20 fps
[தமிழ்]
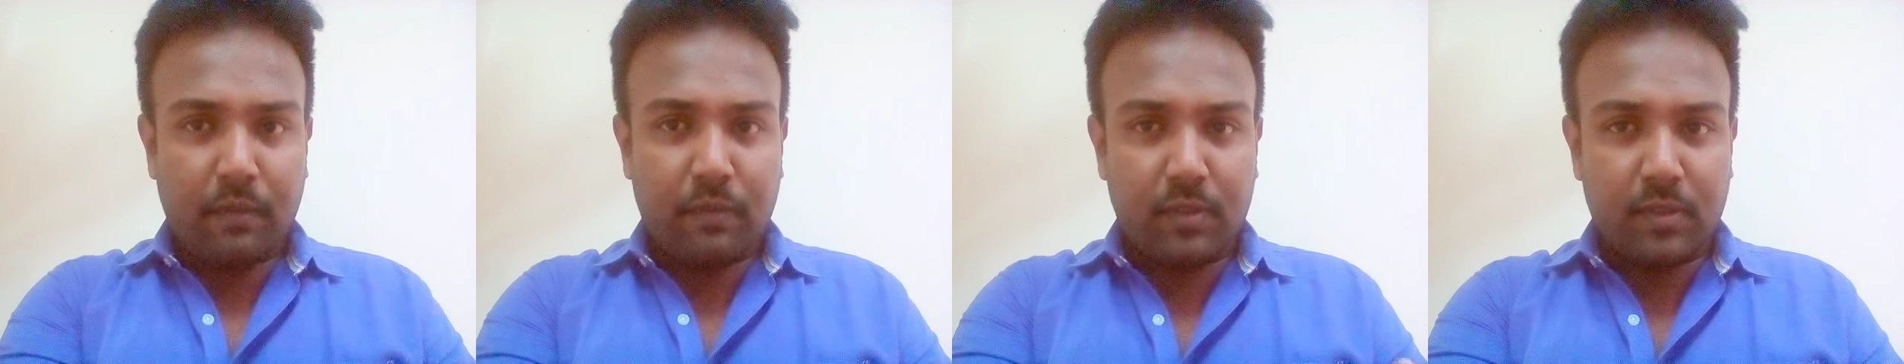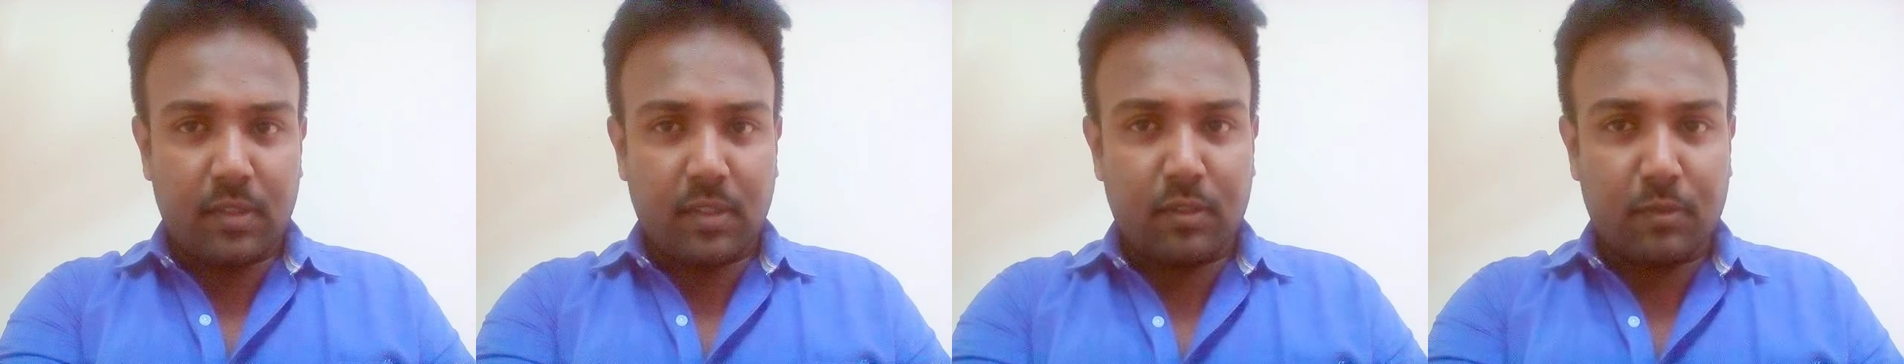
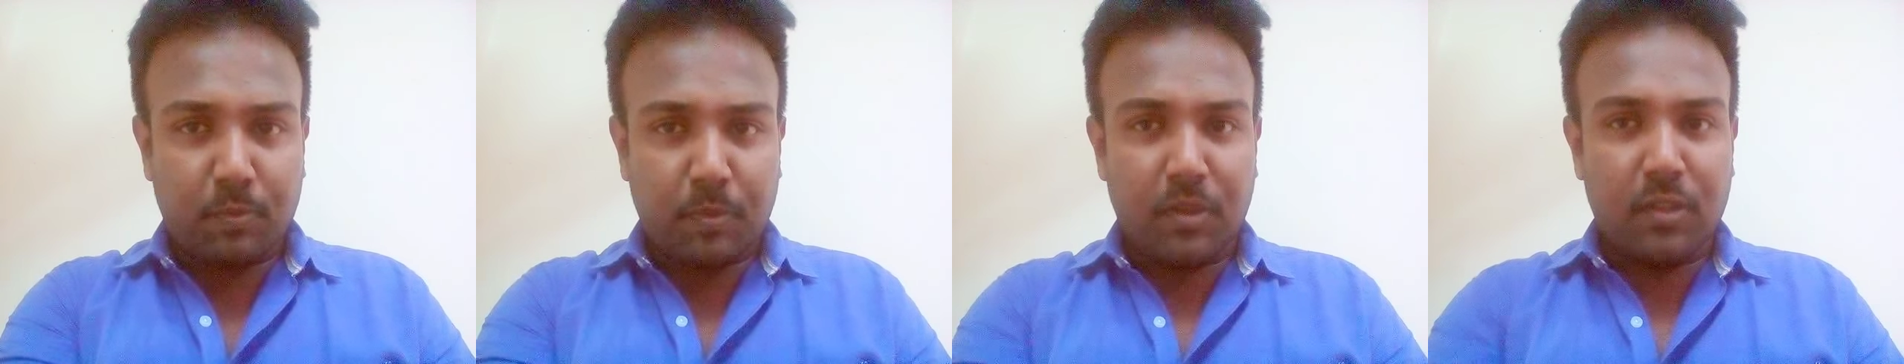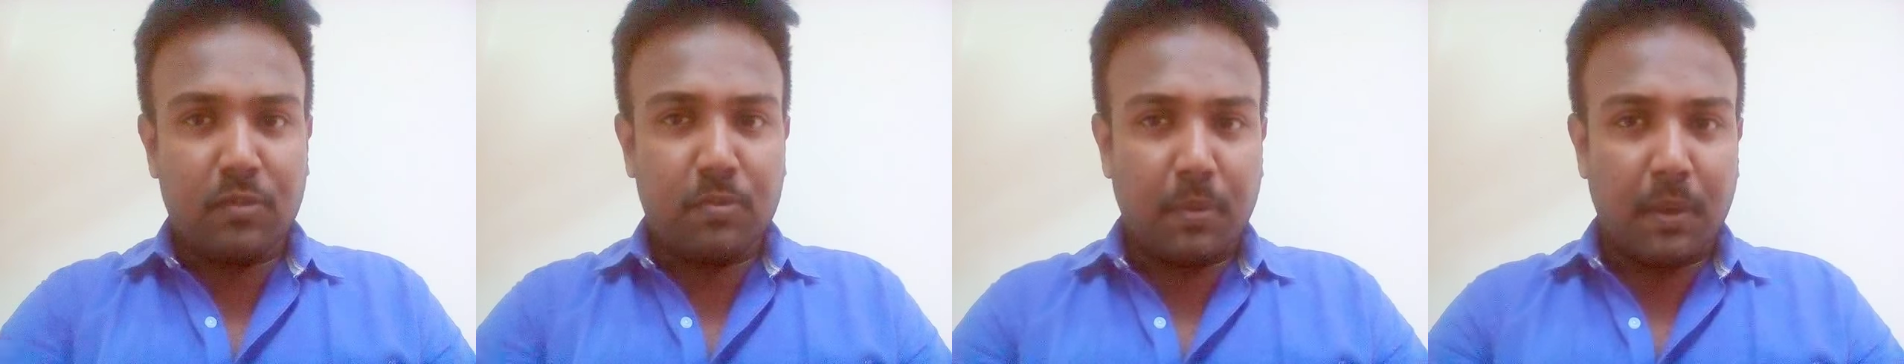ஃபிசிக்ஸ்
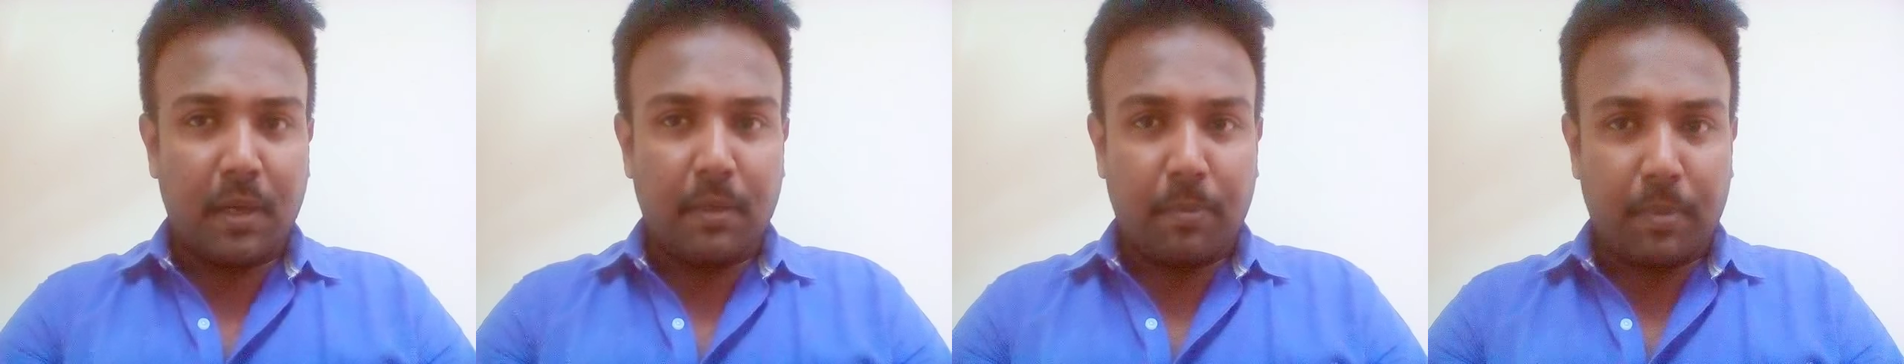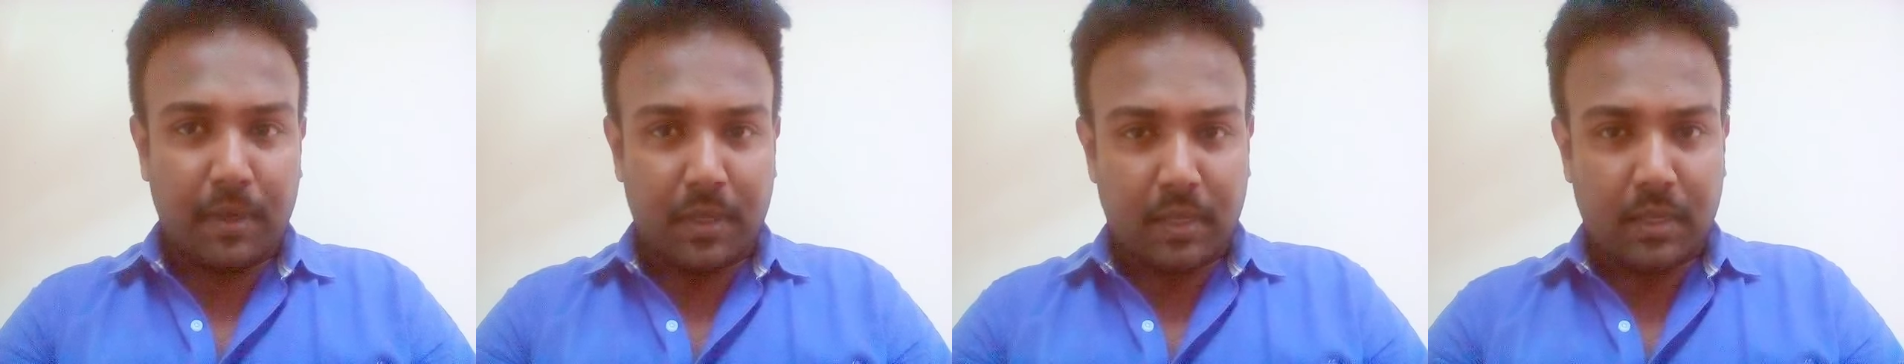
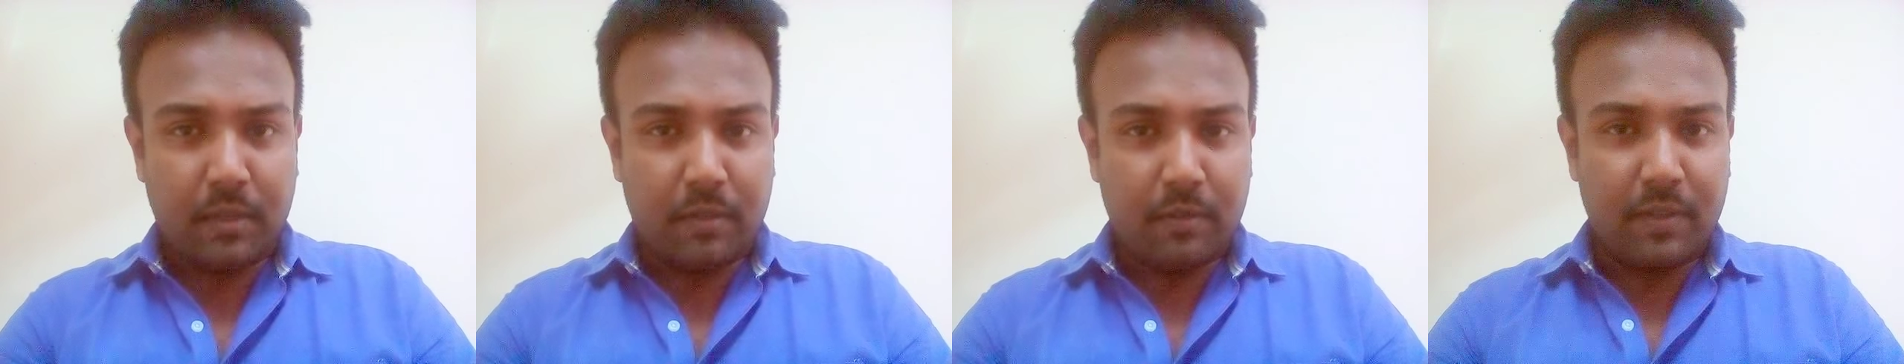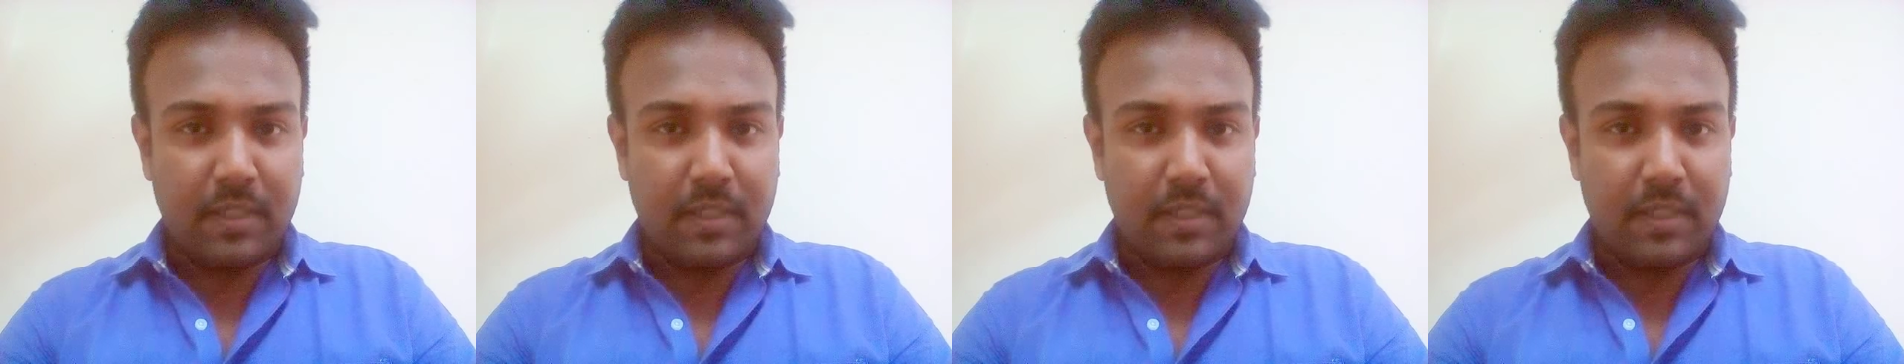பிரின்சிபலை பட்